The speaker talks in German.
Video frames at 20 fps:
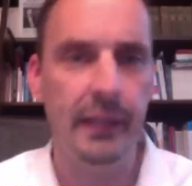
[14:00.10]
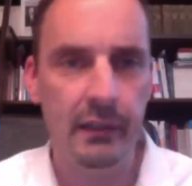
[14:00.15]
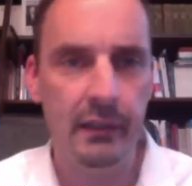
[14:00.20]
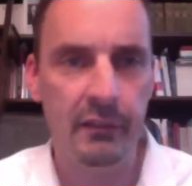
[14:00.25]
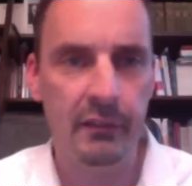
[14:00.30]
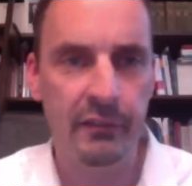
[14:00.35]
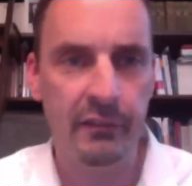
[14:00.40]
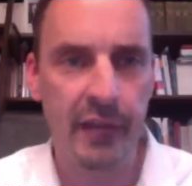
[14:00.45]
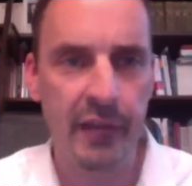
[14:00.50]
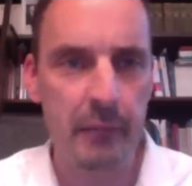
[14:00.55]

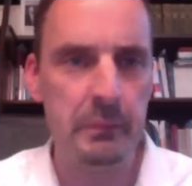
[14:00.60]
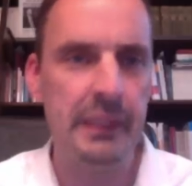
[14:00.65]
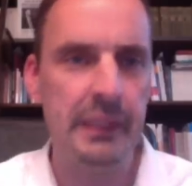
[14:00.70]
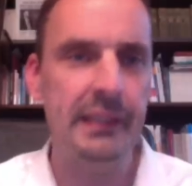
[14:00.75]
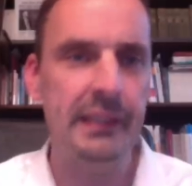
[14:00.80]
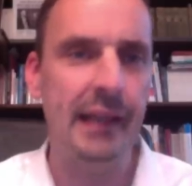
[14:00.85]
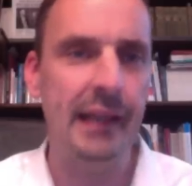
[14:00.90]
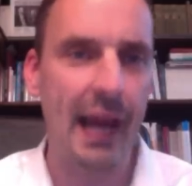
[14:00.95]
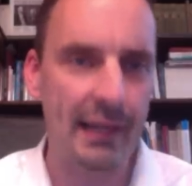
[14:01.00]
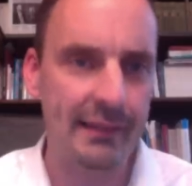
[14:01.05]
fährt mit
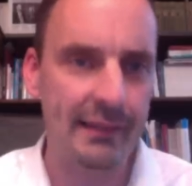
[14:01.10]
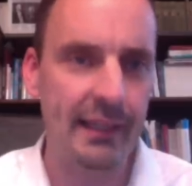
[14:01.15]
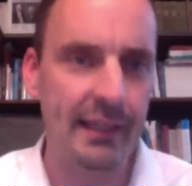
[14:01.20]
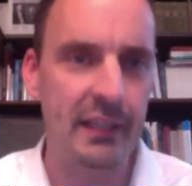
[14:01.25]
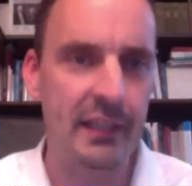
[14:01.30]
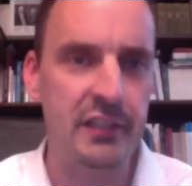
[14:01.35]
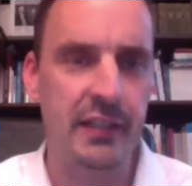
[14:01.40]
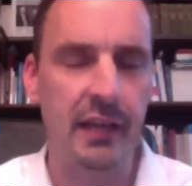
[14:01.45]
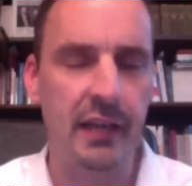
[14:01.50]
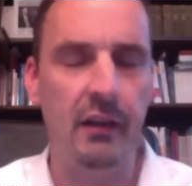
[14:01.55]
den
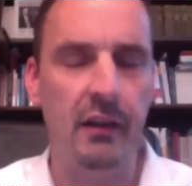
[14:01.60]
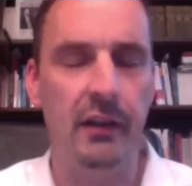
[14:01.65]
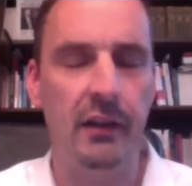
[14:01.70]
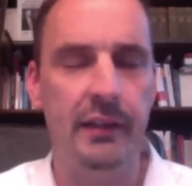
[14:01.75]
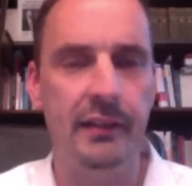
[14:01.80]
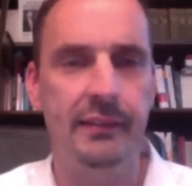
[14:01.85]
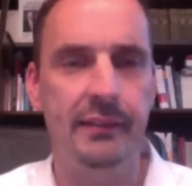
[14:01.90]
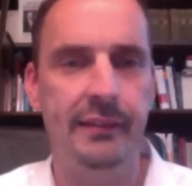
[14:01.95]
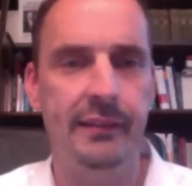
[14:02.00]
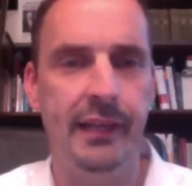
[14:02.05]

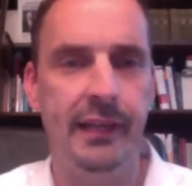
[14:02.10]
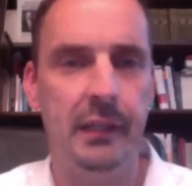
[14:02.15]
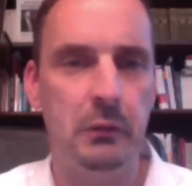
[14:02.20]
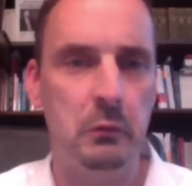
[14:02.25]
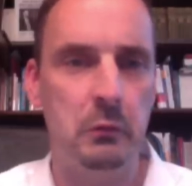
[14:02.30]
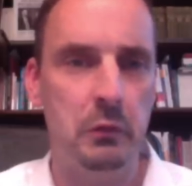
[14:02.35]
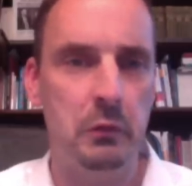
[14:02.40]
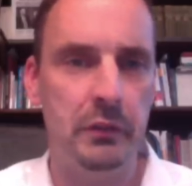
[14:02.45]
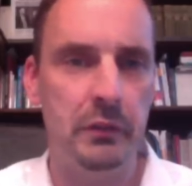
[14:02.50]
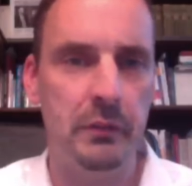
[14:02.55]
Gaseherstellern sehr
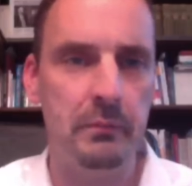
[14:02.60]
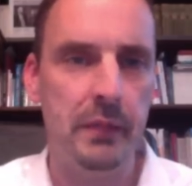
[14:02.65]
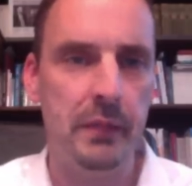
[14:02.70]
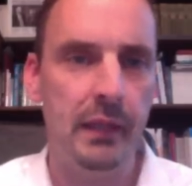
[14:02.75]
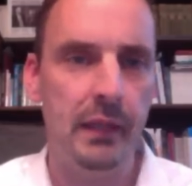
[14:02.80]
gut.